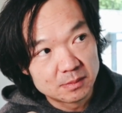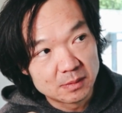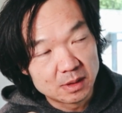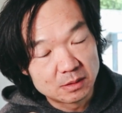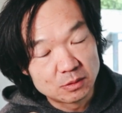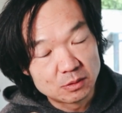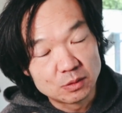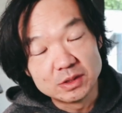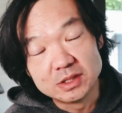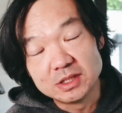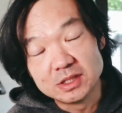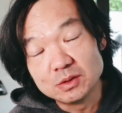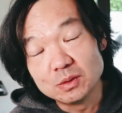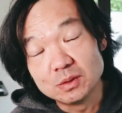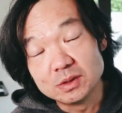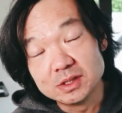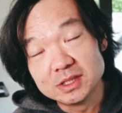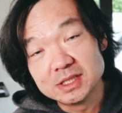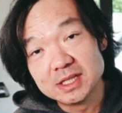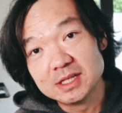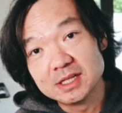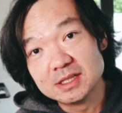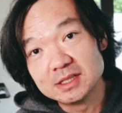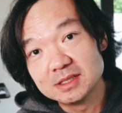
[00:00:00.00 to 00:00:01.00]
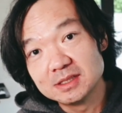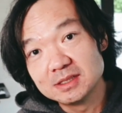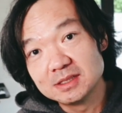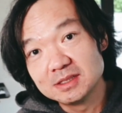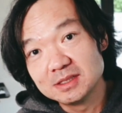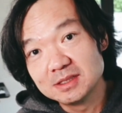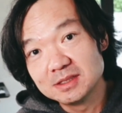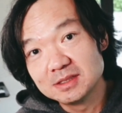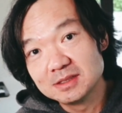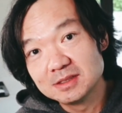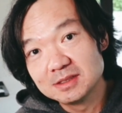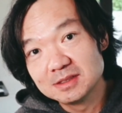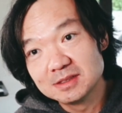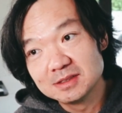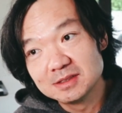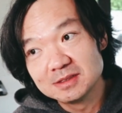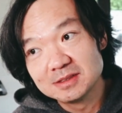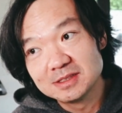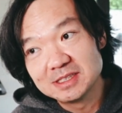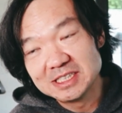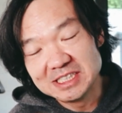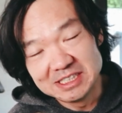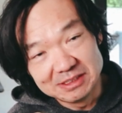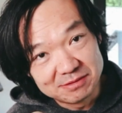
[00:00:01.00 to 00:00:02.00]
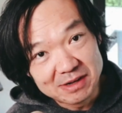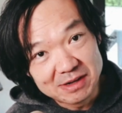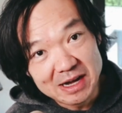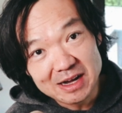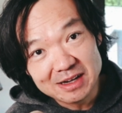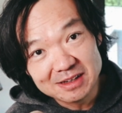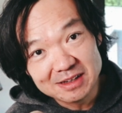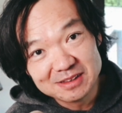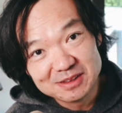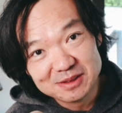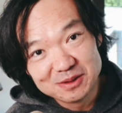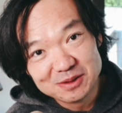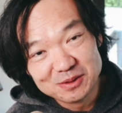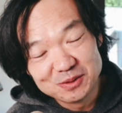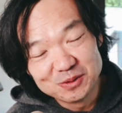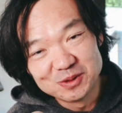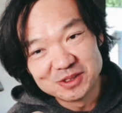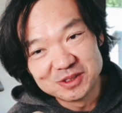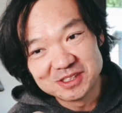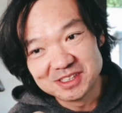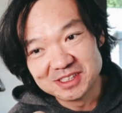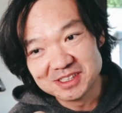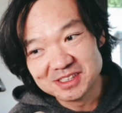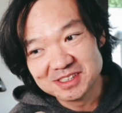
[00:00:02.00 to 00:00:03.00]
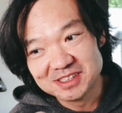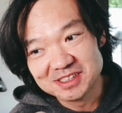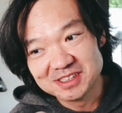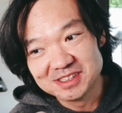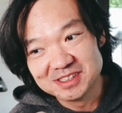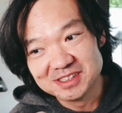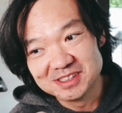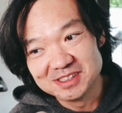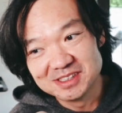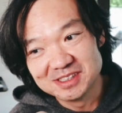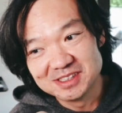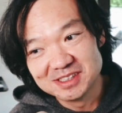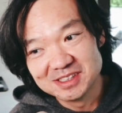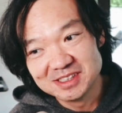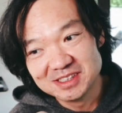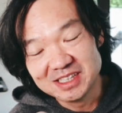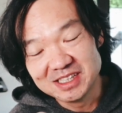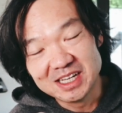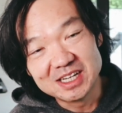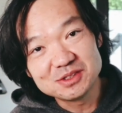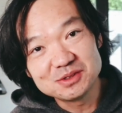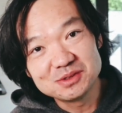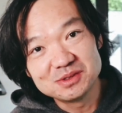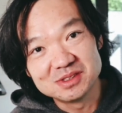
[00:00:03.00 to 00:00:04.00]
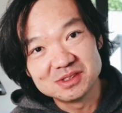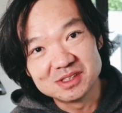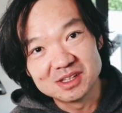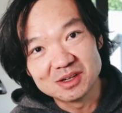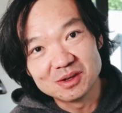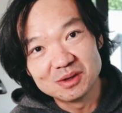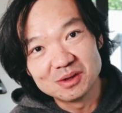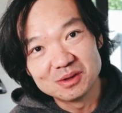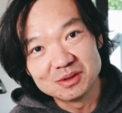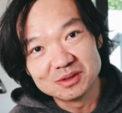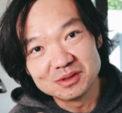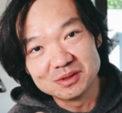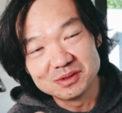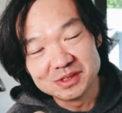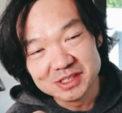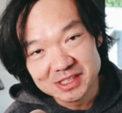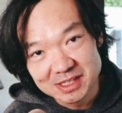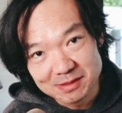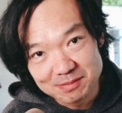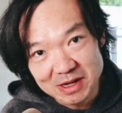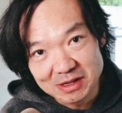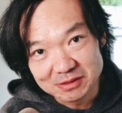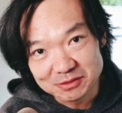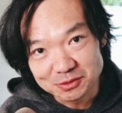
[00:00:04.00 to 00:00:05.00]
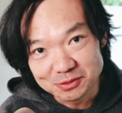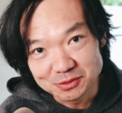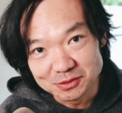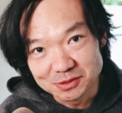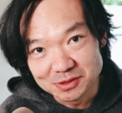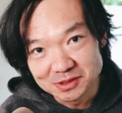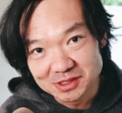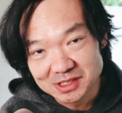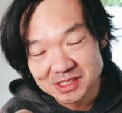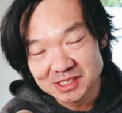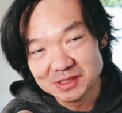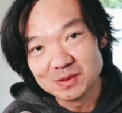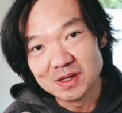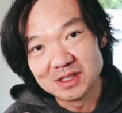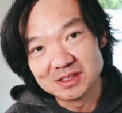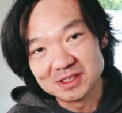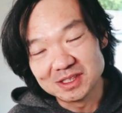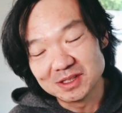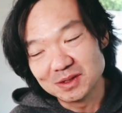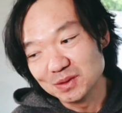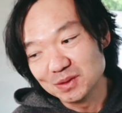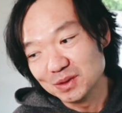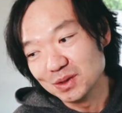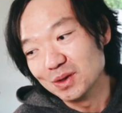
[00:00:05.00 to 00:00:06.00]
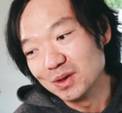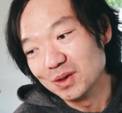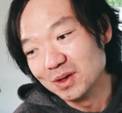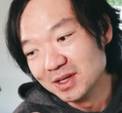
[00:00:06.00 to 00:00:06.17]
对你有一些启发，或者是也许能够有一些帮助，希望能够有。